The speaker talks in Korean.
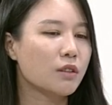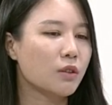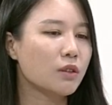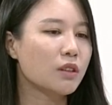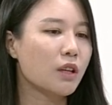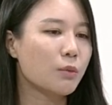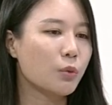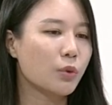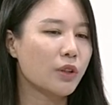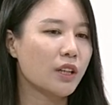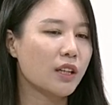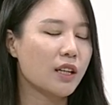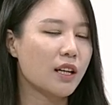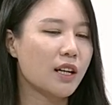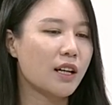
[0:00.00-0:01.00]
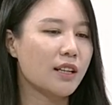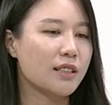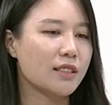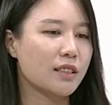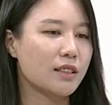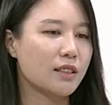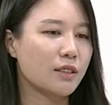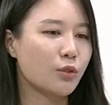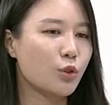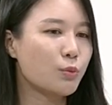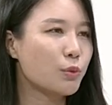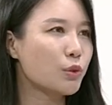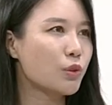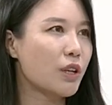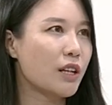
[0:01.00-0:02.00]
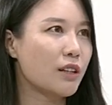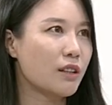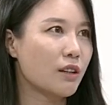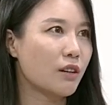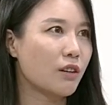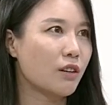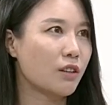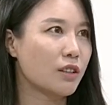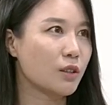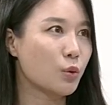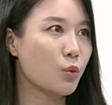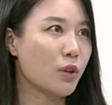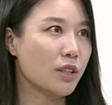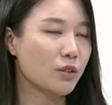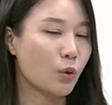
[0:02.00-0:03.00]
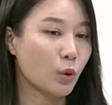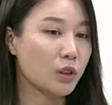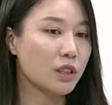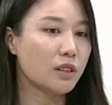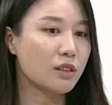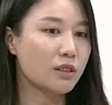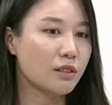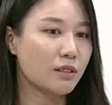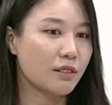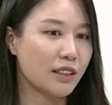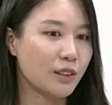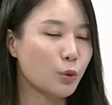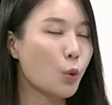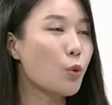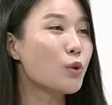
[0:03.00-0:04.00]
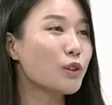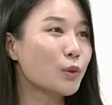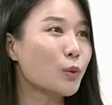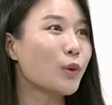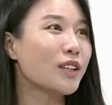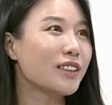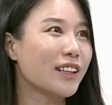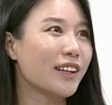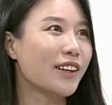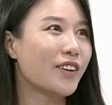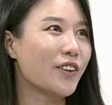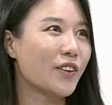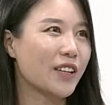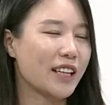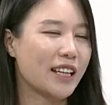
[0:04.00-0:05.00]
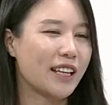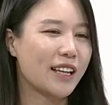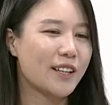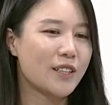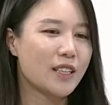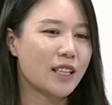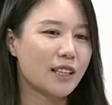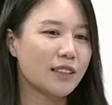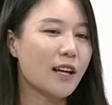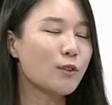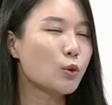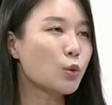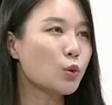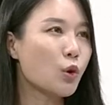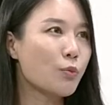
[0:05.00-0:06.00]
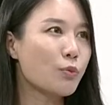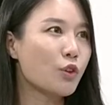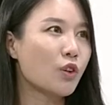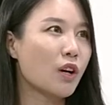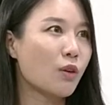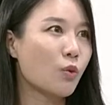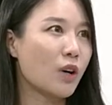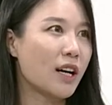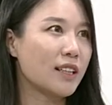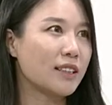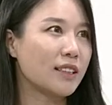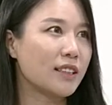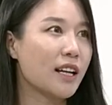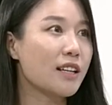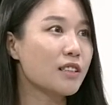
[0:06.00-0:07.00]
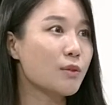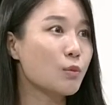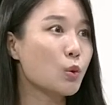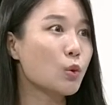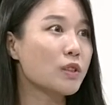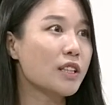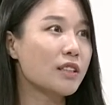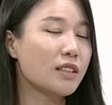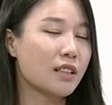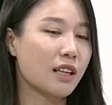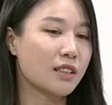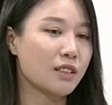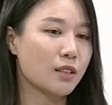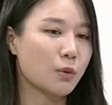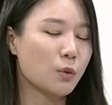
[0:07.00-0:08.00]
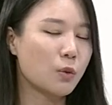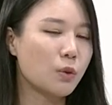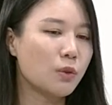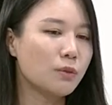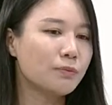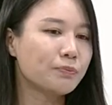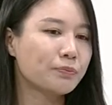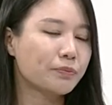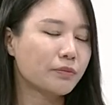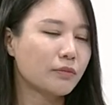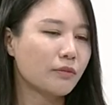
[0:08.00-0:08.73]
그렇다 보니까 이제는 튜브 트레일러를 통해서 어쨌든 이 통은 똑같아요. 네. 이 탄소 섬유라고 하는 핵심 소재를 가지고 음.